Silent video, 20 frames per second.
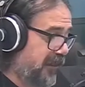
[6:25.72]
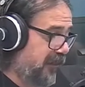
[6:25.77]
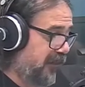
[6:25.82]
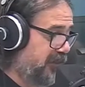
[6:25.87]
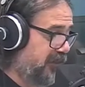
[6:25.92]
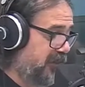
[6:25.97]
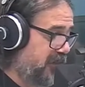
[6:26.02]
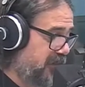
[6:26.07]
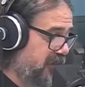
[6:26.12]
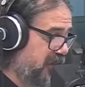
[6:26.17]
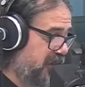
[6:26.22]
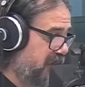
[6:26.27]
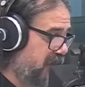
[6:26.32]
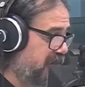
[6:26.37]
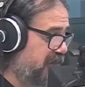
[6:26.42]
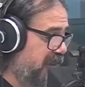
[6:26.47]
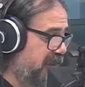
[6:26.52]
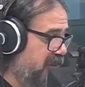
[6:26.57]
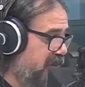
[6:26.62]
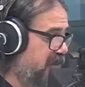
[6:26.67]
el Cabernet Sauvignon
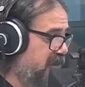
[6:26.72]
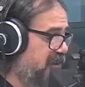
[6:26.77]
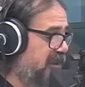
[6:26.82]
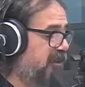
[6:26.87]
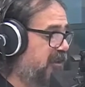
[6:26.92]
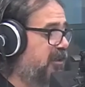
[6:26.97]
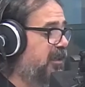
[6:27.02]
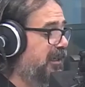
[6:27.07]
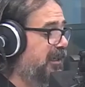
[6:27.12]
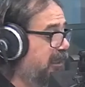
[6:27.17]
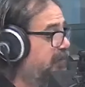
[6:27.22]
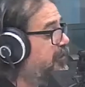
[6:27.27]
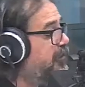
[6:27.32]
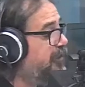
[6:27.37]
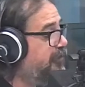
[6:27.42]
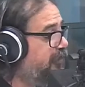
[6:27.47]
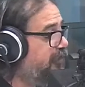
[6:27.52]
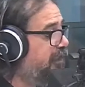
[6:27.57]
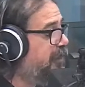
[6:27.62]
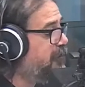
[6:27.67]
que vamos a descorchar ahora,
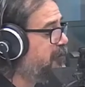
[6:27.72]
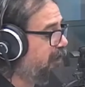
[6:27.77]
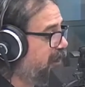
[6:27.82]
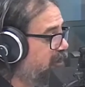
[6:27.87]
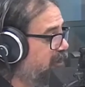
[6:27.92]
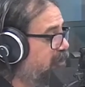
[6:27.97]
Cabernet Franc,